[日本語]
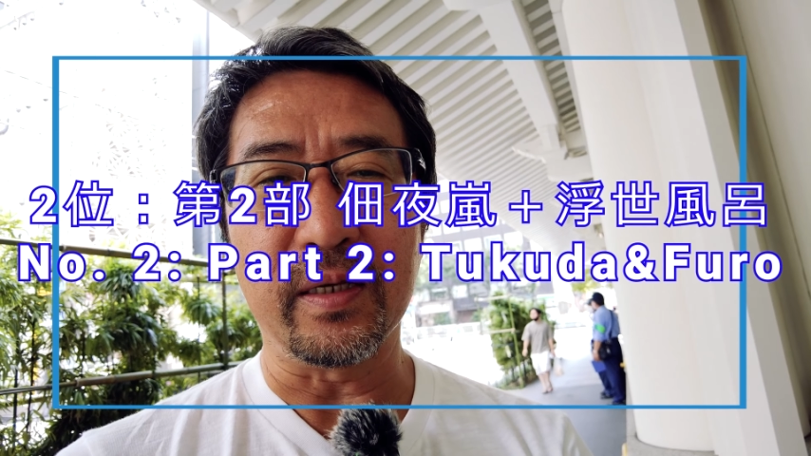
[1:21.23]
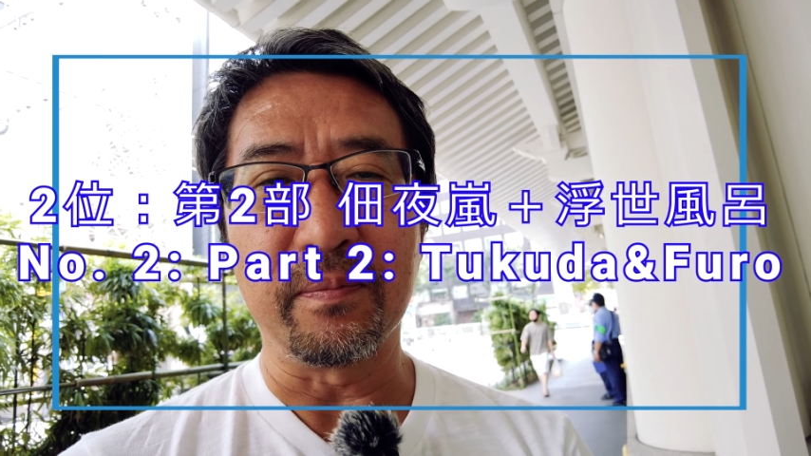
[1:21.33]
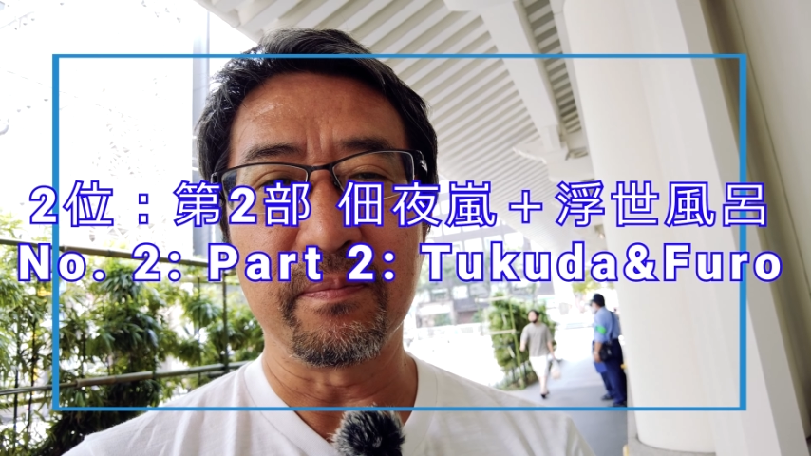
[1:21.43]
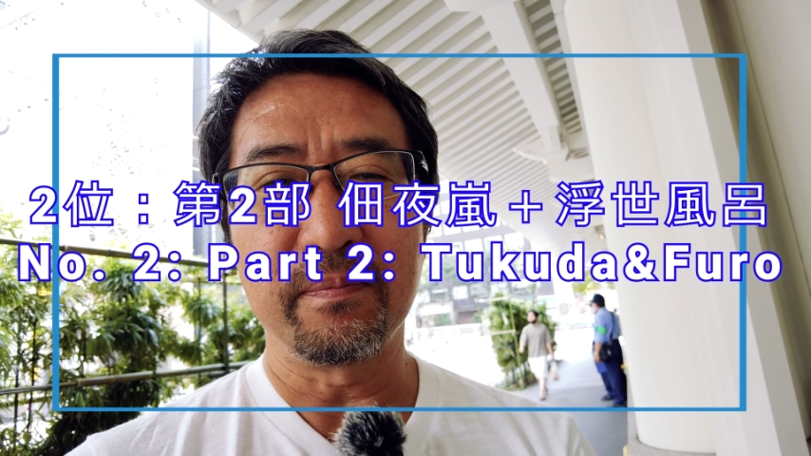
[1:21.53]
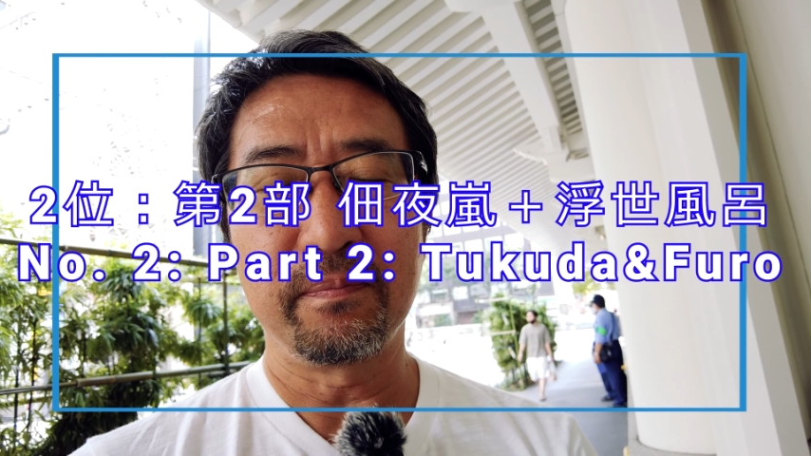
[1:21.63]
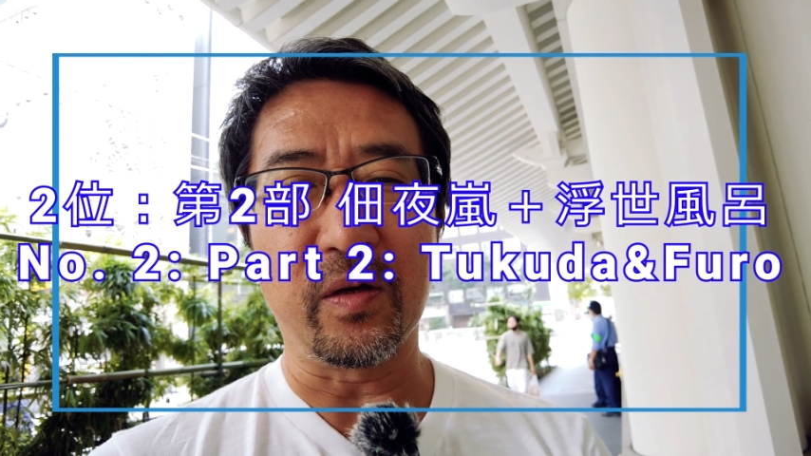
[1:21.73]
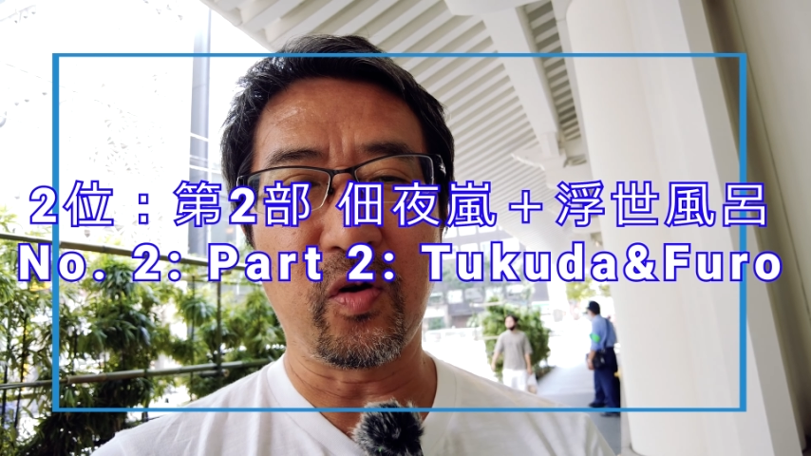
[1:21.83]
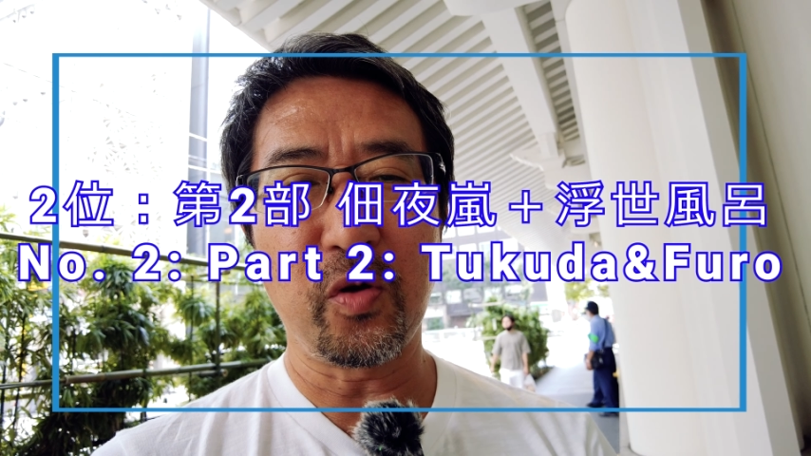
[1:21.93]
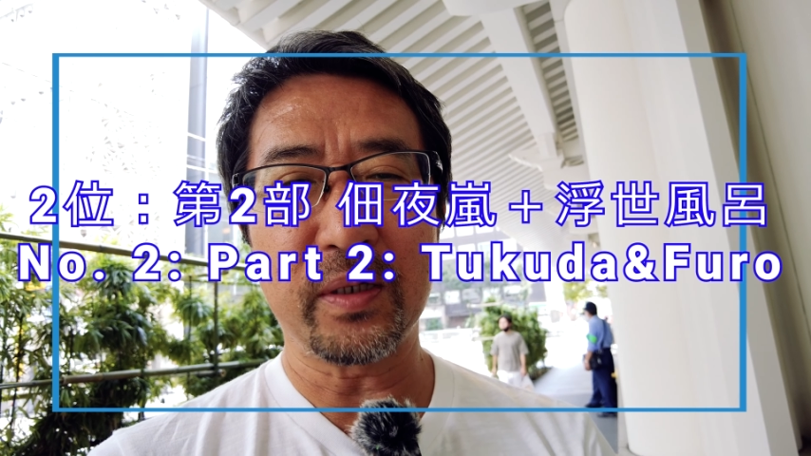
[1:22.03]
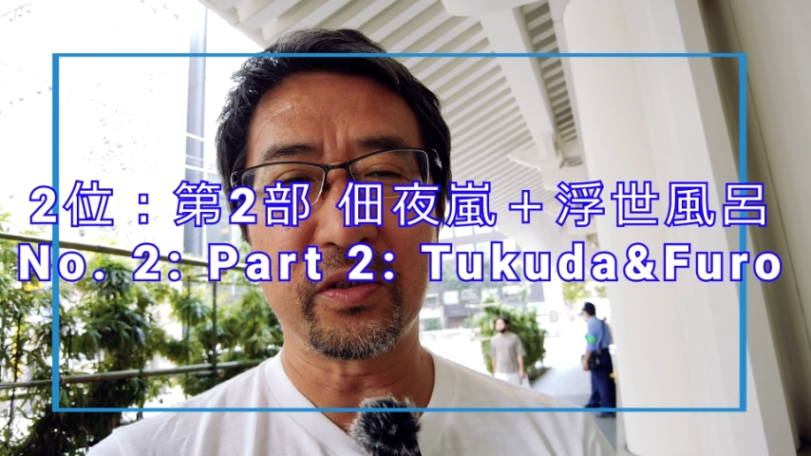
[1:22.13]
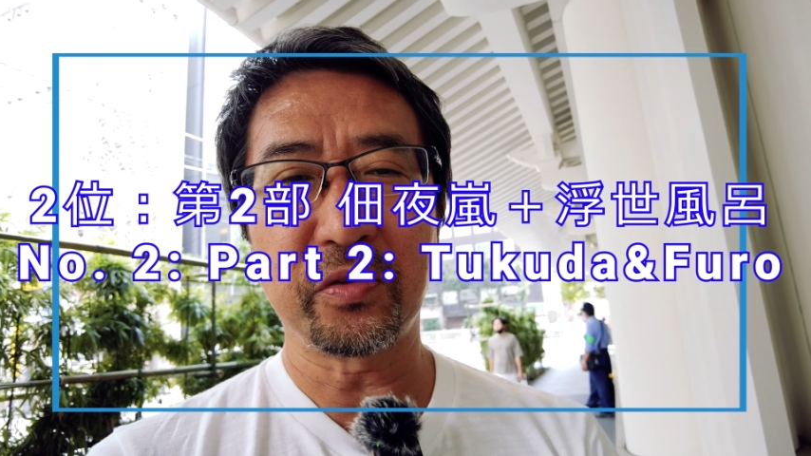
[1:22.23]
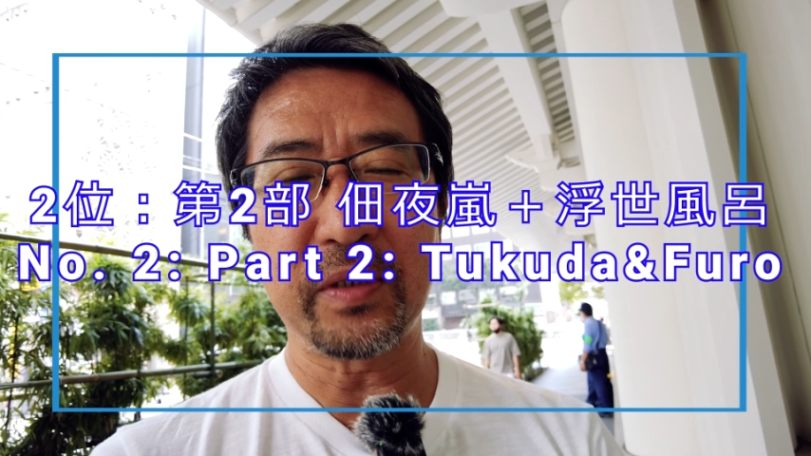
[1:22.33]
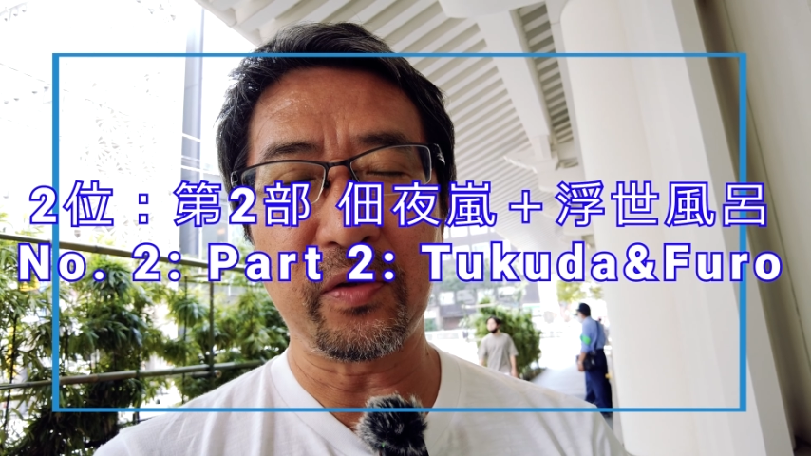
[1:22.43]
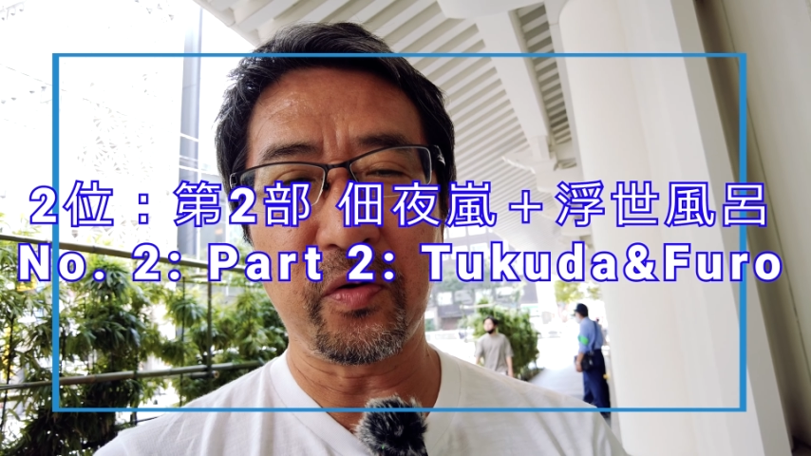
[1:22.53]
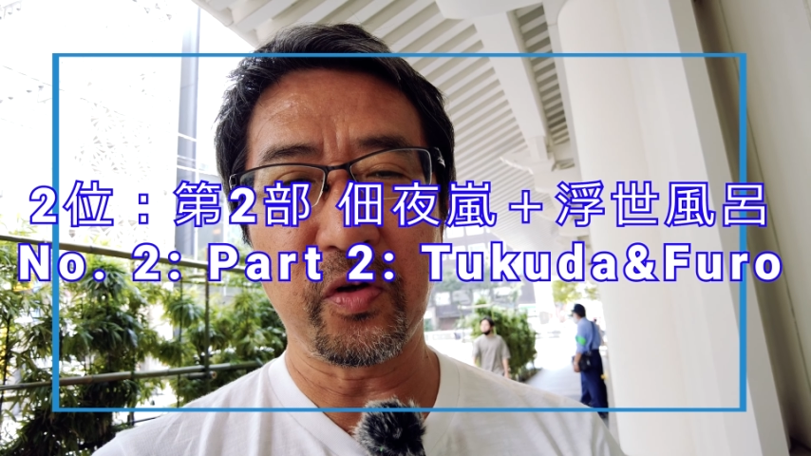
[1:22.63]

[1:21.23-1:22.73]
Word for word: 位これは佃の